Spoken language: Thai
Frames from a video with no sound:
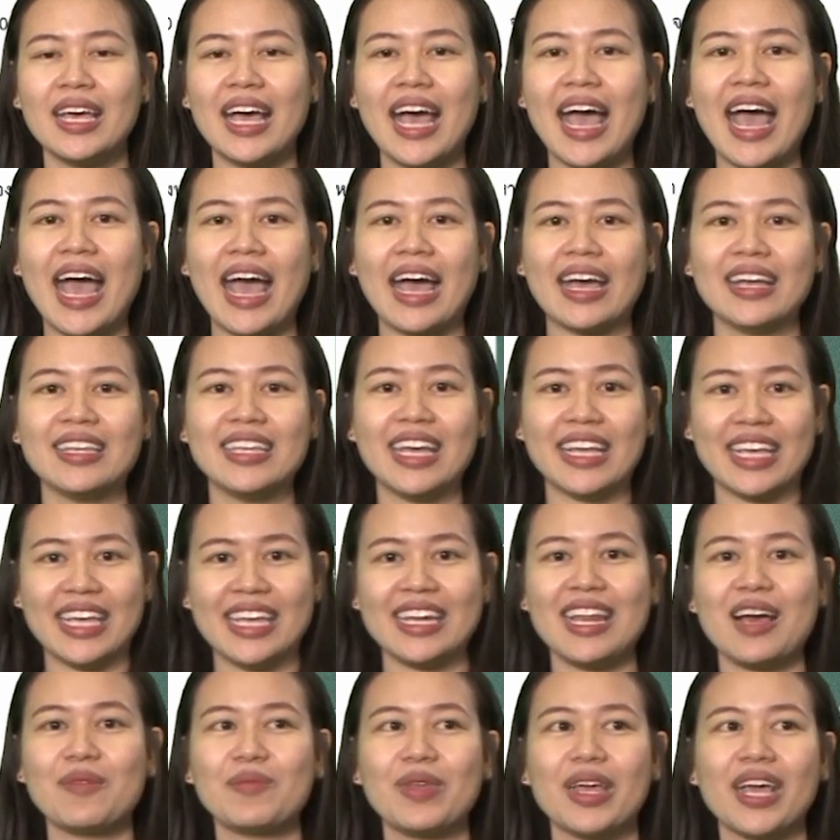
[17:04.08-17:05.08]
อ่ะอย่างนี้
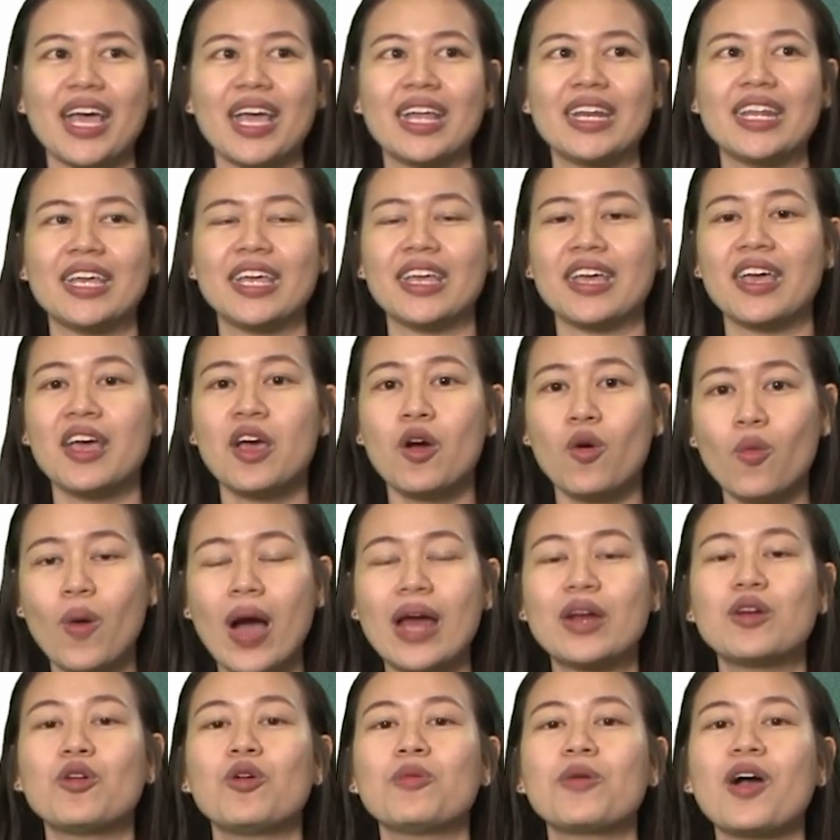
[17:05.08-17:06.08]
ทำยังไงดี วา
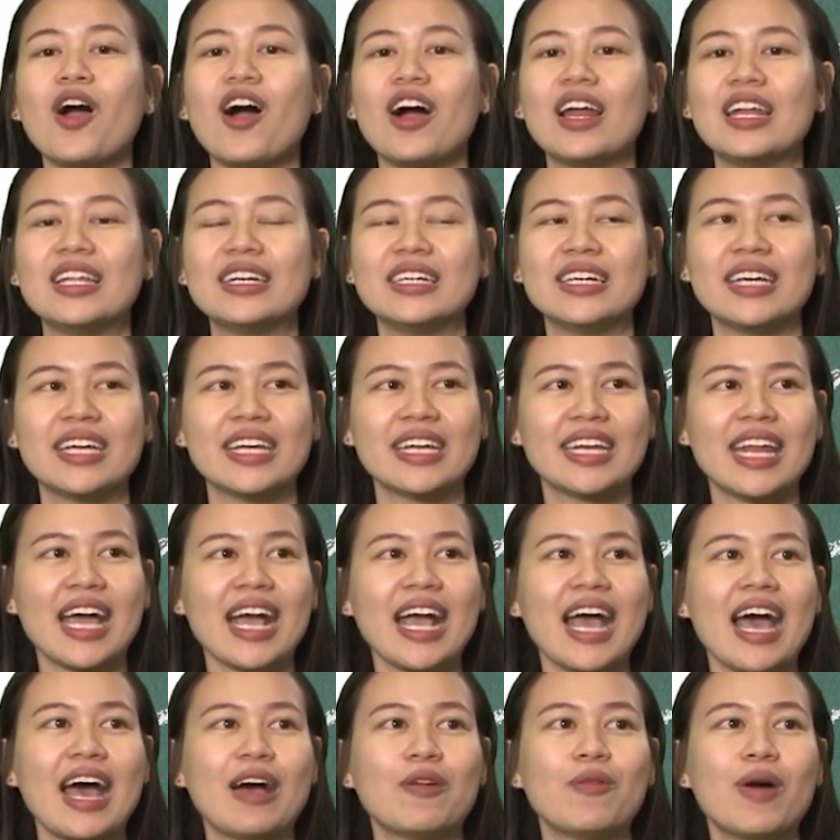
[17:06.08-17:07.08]
ดรูปก่อนเลยนะ
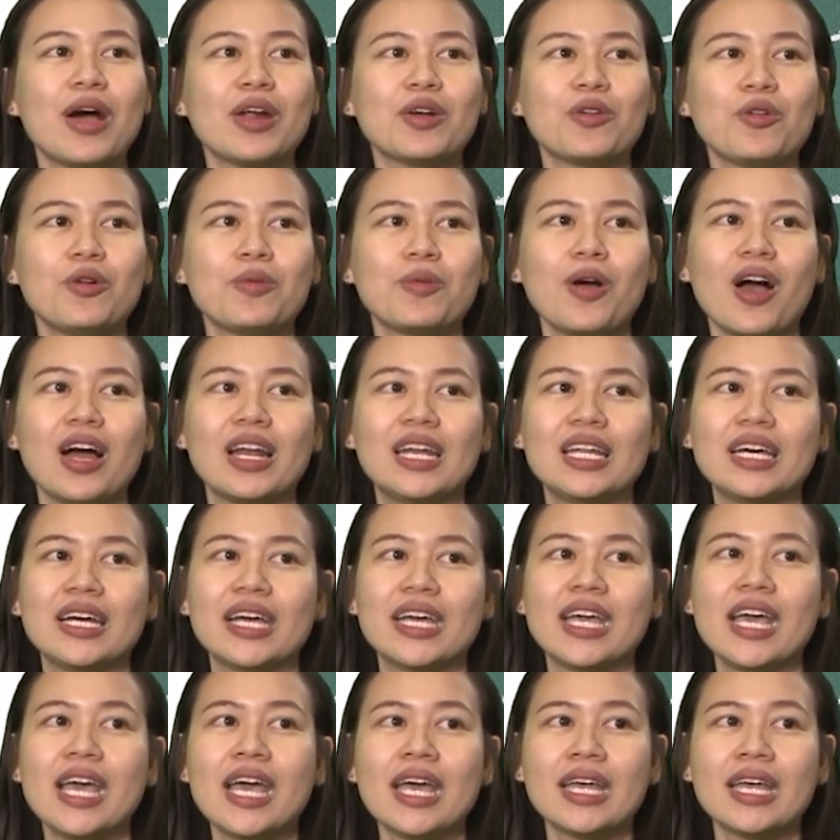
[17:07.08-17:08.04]
คะวาดรูปก่อนเลย